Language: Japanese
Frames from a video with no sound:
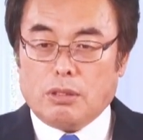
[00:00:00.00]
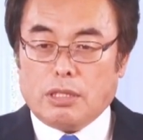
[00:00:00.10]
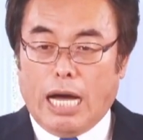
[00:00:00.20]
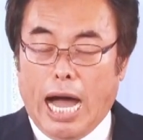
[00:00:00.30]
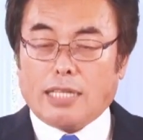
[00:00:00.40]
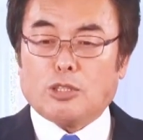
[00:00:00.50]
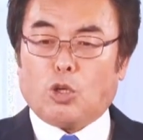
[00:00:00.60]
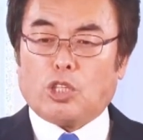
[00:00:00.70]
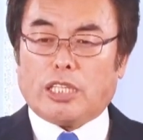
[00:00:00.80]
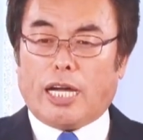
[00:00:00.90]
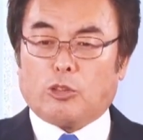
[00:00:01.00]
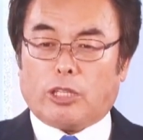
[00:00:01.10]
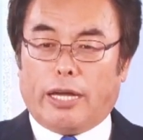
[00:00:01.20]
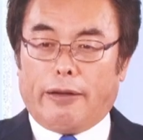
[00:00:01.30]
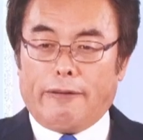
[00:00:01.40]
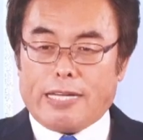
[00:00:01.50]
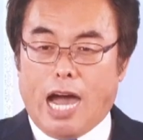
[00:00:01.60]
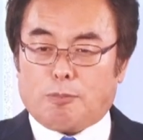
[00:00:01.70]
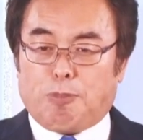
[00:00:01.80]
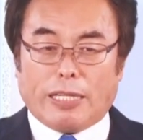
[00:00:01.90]
反強制でくて
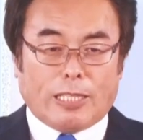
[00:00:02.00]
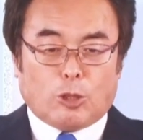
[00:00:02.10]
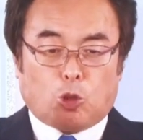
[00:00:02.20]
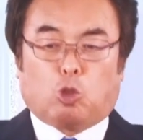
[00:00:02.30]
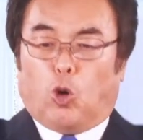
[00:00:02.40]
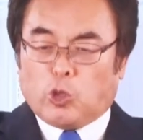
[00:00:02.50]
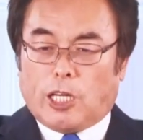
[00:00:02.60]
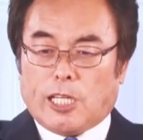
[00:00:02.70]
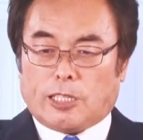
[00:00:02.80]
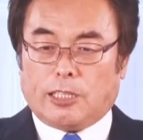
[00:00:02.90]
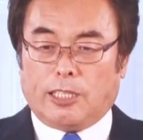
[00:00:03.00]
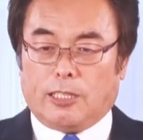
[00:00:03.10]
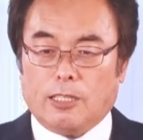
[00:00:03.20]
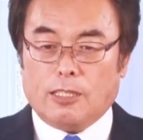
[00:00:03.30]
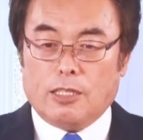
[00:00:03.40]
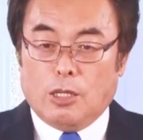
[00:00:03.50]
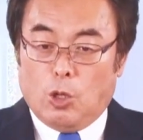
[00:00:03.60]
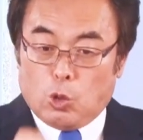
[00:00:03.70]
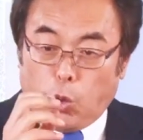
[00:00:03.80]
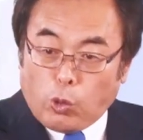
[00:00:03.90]
100%強制的に
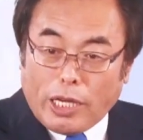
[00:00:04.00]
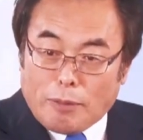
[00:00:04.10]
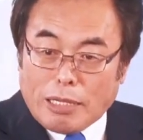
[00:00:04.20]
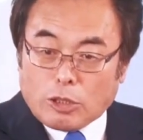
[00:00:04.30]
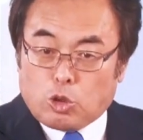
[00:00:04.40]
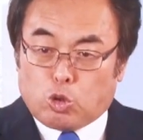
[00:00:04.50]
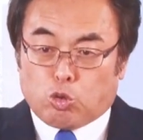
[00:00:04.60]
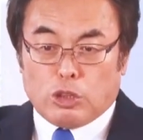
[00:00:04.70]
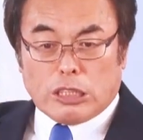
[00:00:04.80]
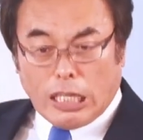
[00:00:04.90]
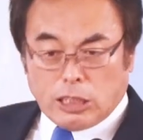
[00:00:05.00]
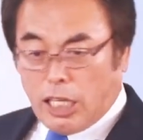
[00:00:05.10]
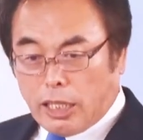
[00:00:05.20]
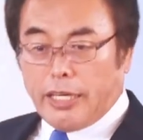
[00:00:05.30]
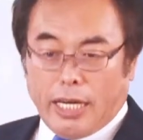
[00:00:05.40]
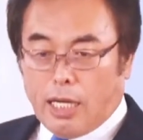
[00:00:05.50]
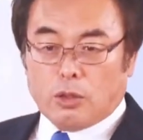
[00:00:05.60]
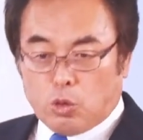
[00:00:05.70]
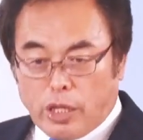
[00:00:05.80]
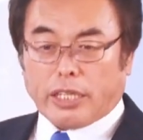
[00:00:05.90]
そこからまず救い出してから
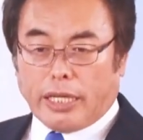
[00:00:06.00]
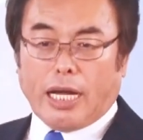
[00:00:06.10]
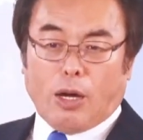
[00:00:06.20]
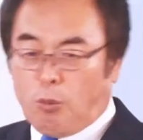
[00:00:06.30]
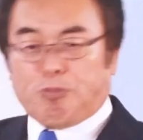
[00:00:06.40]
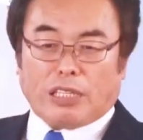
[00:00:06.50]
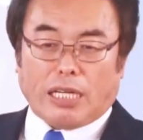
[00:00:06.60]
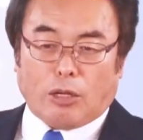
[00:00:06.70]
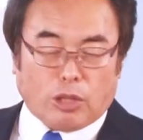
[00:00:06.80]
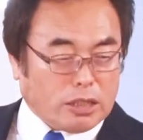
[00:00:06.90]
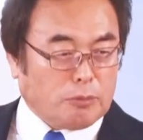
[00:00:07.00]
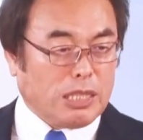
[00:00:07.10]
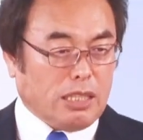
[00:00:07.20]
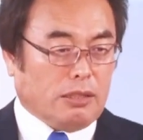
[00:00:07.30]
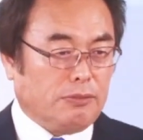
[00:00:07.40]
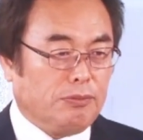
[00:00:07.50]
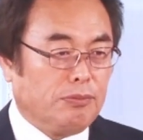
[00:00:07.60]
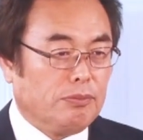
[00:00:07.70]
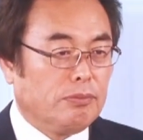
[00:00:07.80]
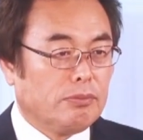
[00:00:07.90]
それからほっぺたならなってもいい
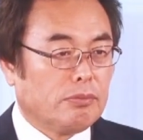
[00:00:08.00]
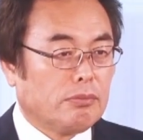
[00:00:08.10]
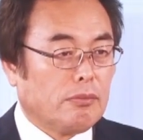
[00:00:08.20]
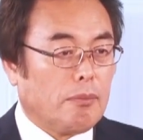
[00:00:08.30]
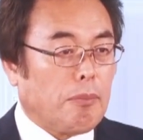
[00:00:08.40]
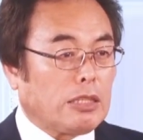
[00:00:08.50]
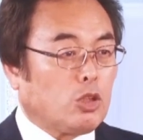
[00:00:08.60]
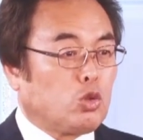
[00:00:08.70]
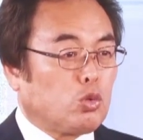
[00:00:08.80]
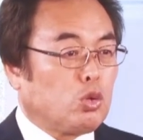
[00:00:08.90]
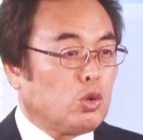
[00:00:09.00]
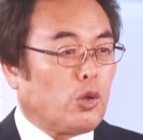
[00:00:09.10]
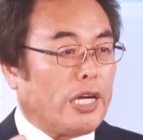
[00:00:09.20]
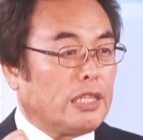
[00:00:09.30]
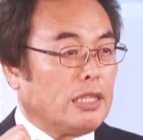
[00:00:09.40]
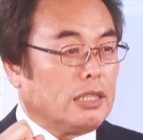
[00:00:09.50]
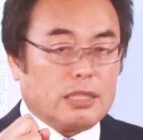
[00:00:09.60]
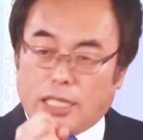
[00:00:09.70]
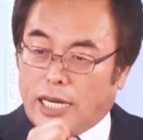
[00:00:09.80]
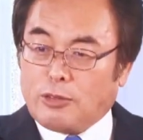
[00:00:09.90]
まず救うのがい
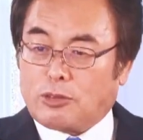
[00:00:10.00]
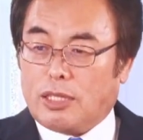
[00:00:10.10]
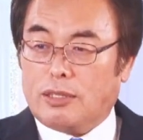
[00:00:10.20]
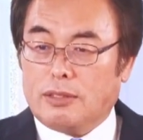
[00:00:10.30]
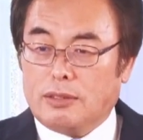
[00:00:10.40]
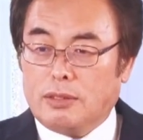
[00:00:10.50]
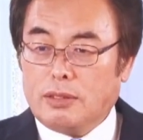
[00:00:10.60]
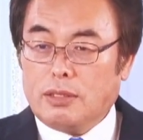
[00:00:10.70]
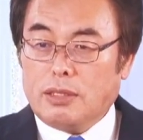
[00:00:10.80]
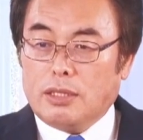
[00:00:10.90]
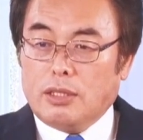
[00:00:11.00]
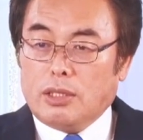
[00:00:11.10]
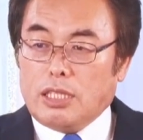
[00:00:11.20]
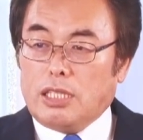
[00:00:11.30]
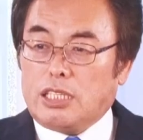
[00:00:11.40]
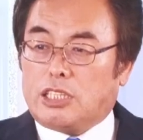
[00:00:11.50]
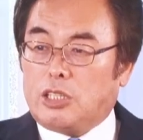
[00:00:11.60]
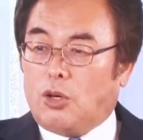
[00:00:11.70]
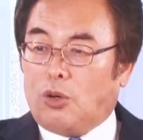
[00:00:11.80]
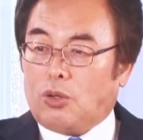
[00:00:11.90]
けないのか意
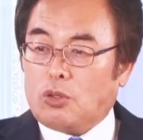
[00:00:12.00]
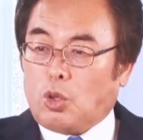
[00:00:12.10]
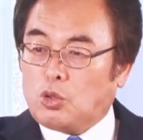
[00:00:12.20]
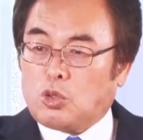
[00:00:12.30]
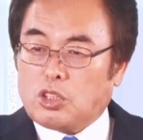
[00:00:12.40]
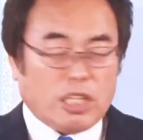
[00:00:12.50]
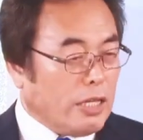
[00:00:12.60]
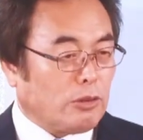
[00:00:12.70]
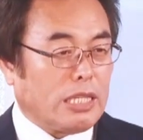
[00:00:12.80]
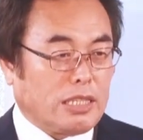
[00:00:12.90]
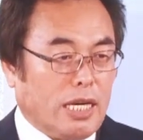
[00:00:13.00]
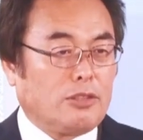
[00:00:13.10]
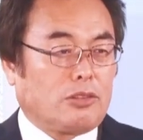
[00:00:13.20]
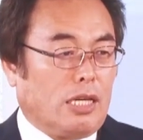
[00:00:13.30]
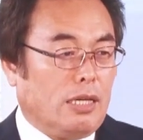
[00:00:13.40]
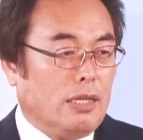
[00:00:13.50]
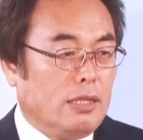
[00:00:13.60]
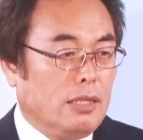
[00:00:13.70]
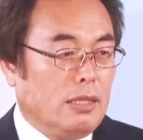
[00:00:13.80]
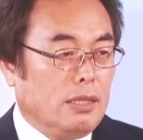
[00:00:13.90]
思を尊重しないのがいけないのか
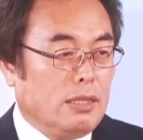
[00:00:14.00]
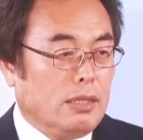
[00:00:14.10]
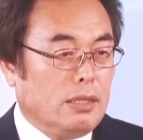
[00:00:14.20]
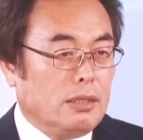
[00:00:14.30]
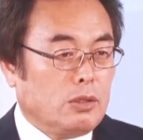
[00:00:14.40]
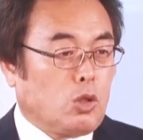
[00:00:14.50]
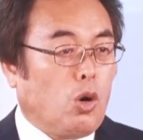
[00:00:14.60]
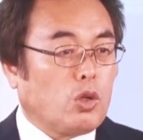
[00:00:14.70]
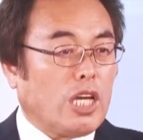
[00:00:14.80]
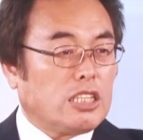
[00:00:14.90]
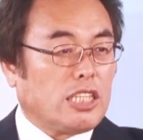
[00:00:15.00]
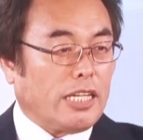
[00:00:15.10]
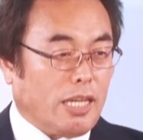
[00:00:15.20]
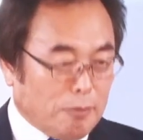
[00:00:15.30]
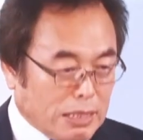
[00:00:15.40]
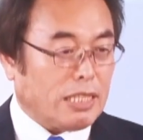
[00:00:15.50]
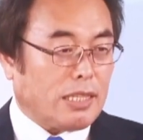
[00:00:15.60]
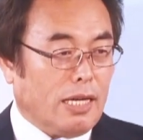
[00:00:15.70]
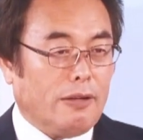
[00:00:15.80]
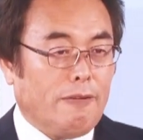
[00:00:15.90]
強制してはいけませんか